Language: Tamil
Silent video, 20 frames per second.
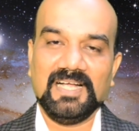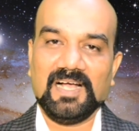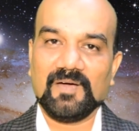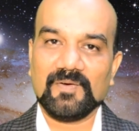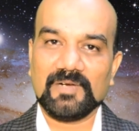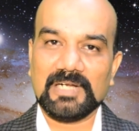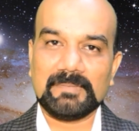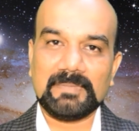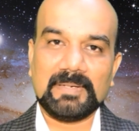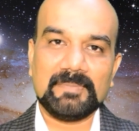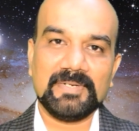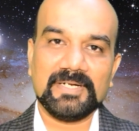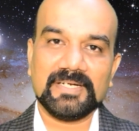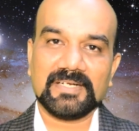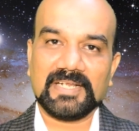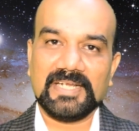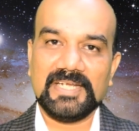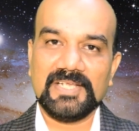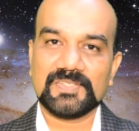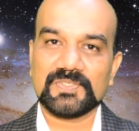அவங்களுக்கு மெமரி
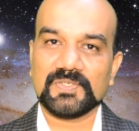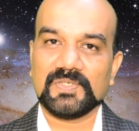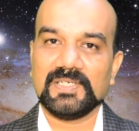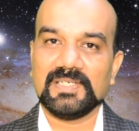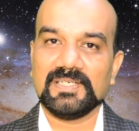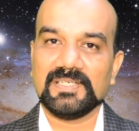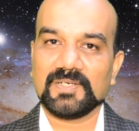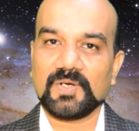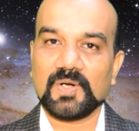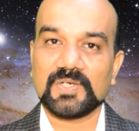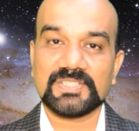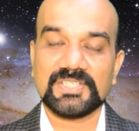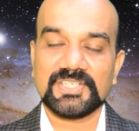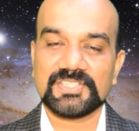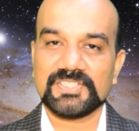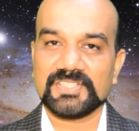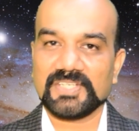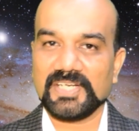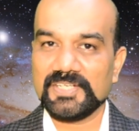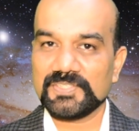ட்ரைனிங்ஸோ இல்லை
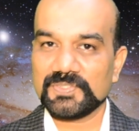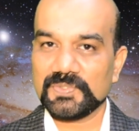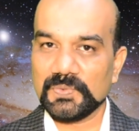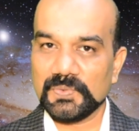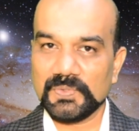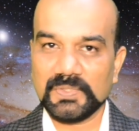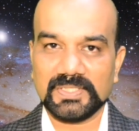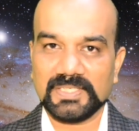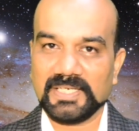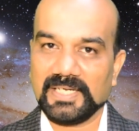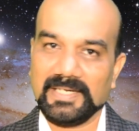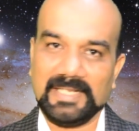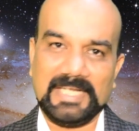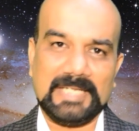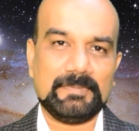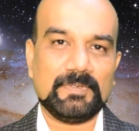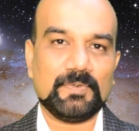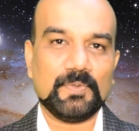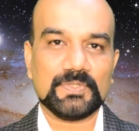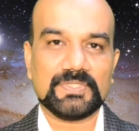கான்சன்ட்ரேஷன் ட்ரைனிங்ஸும் கொடுக்குறது
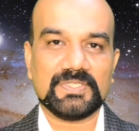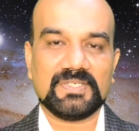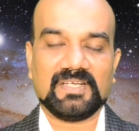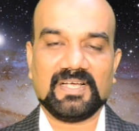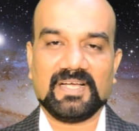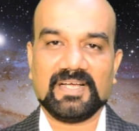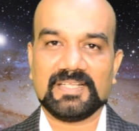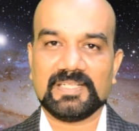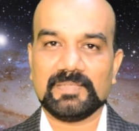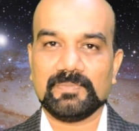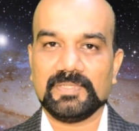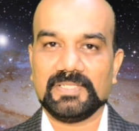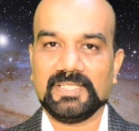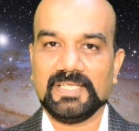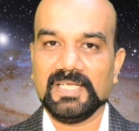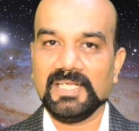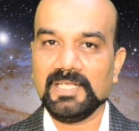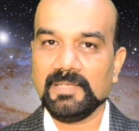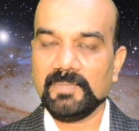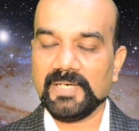நிறைய பேர் கொடுத்துட்டு இருக்காங்க இதை பற்றி